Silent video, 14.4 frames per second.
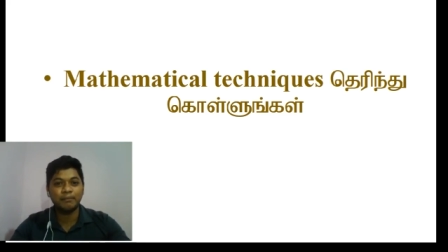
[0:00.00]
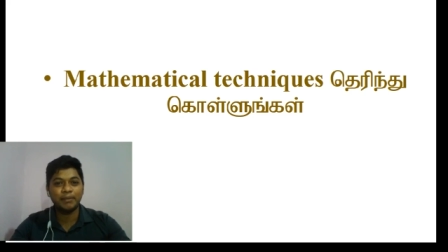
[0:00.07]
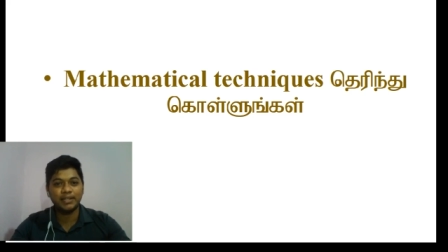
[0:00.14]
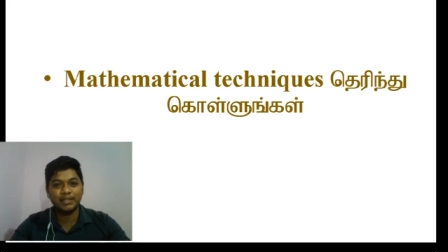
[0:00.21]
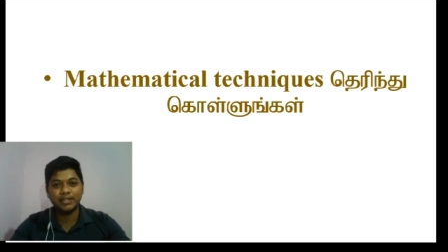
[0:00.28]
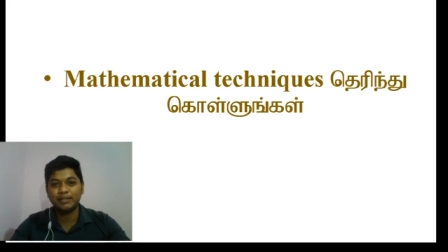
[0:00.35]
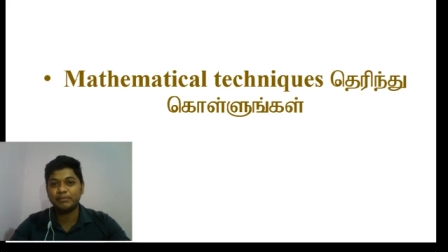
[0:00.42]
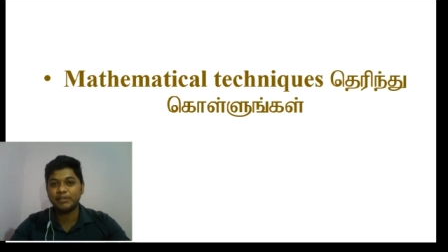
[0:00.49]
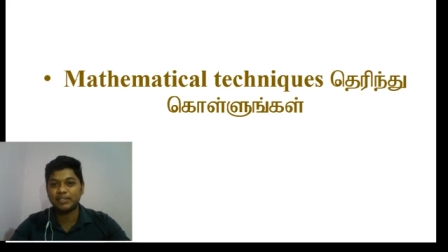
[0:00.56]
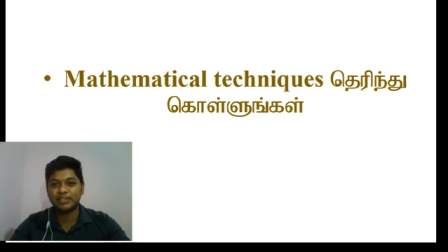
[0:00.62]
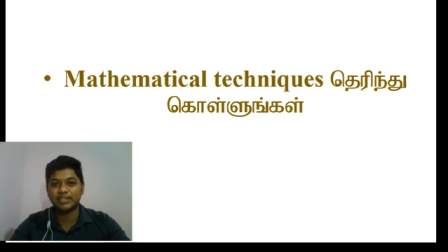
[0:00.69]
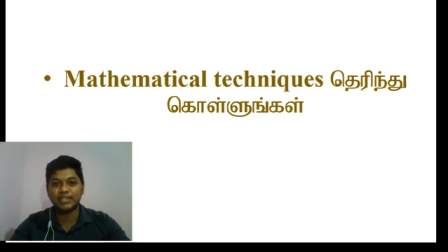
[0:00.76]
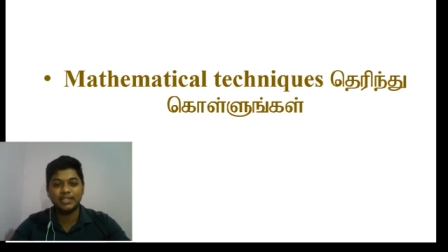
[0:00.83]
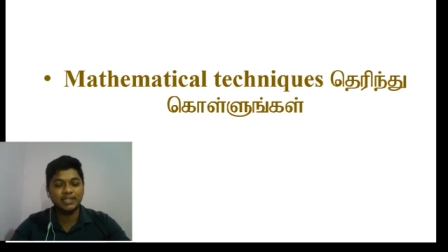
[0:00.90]
பெருக்கல்
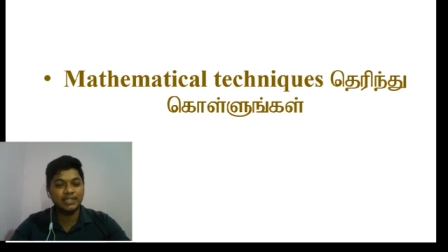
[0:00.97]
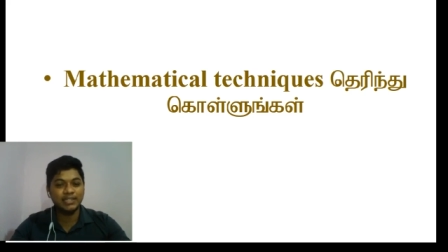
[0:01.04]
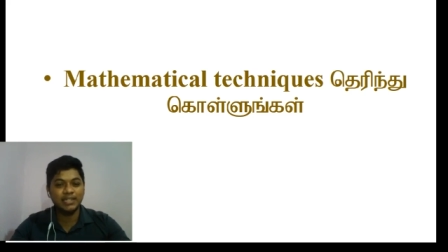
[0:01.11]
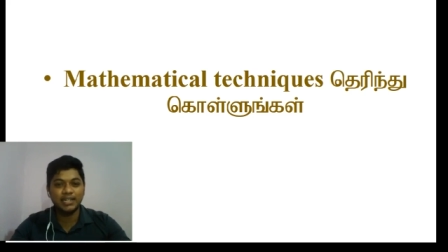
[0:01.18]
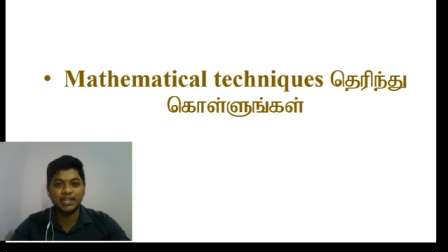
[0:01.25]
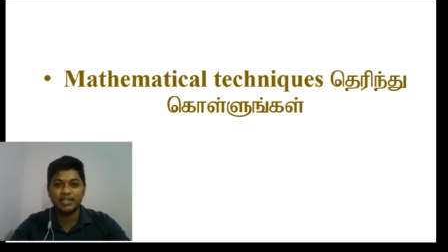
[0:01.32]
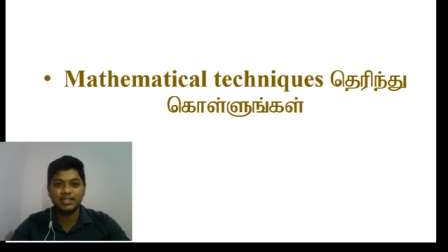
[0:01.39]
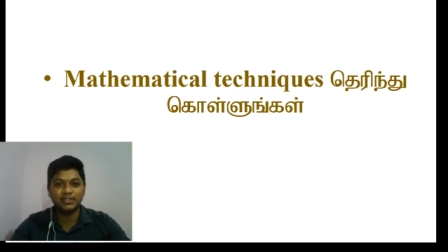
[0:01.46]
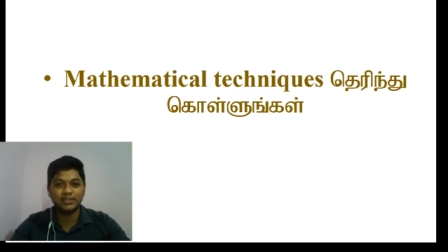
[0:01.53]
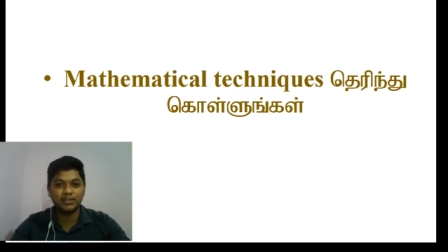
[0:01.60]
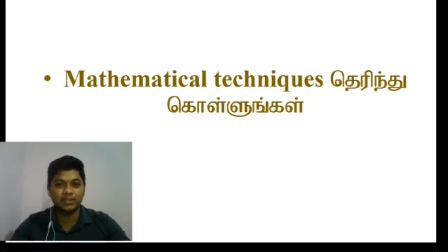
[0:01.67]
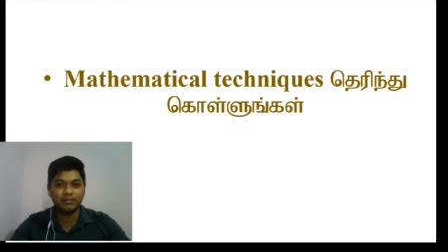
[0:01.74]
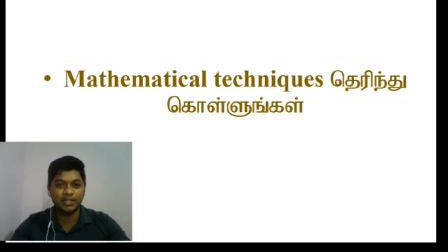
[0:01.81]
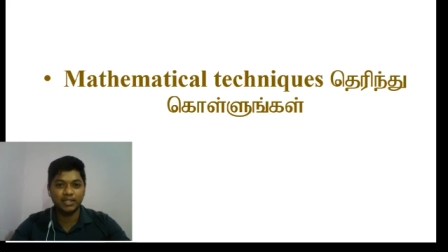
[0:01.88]
பிரித்தல் இதைத்தான் நான் நீங்கள்
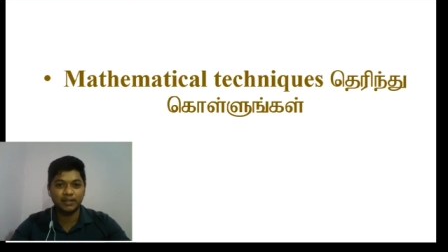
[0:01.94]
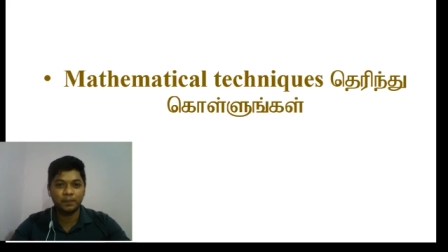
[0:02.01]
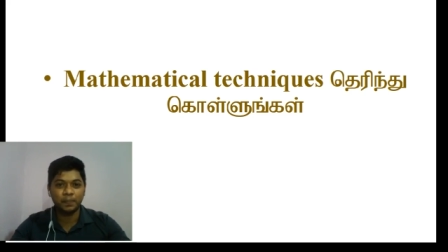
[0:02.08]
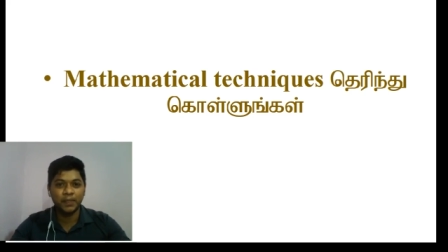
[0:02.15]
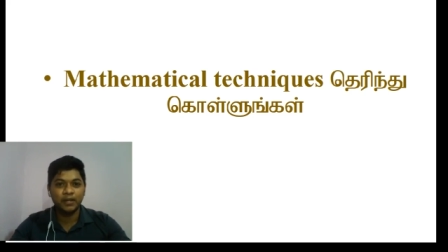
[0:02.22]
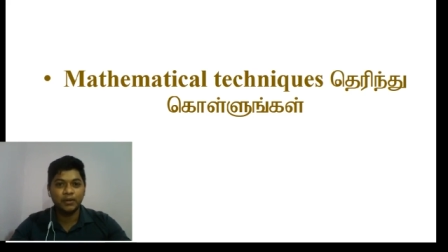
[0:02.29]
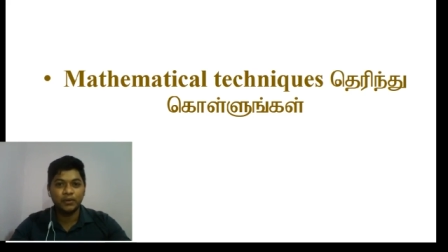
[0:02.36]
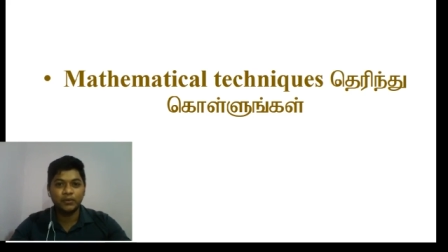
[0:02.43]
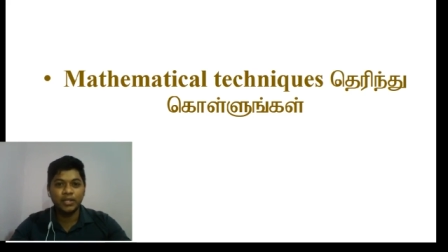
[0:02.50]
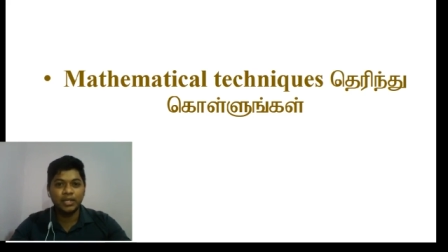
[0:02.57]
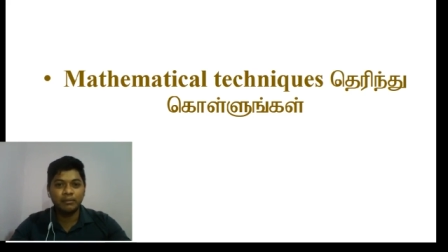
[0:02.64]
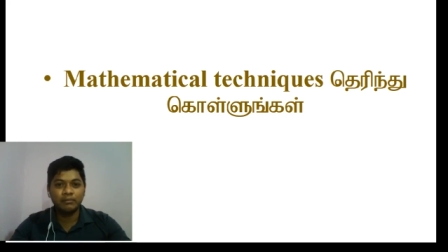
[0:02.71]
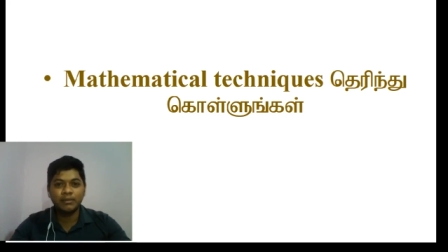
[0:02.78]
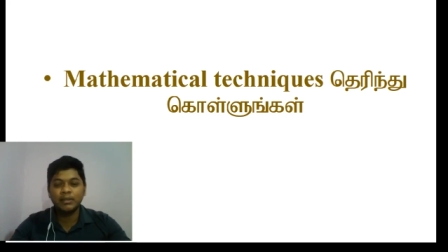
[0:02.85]
சொல்ல வரேன்
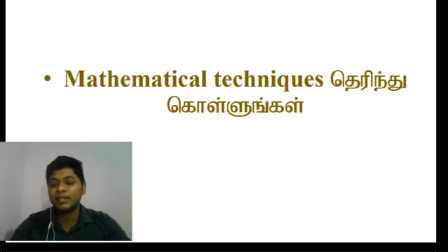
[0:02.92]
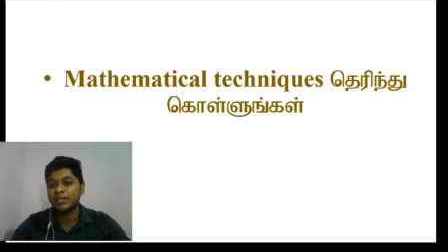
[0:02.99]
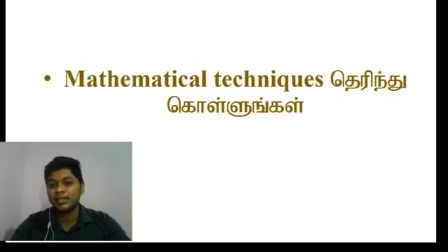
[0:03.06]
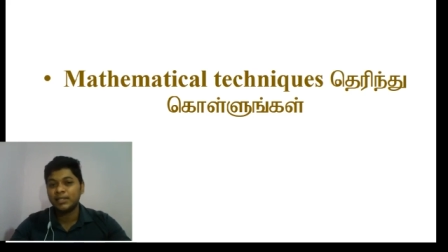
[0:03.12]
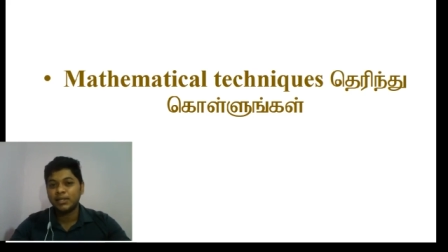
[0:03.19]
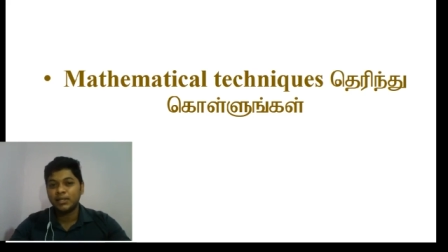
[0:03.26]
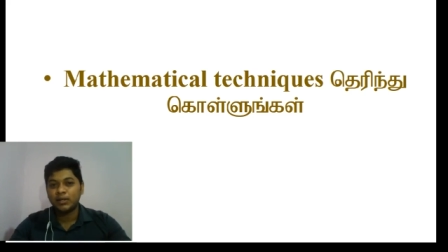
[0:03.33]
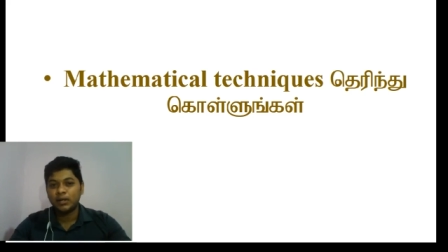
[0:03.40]
உதாரணமாக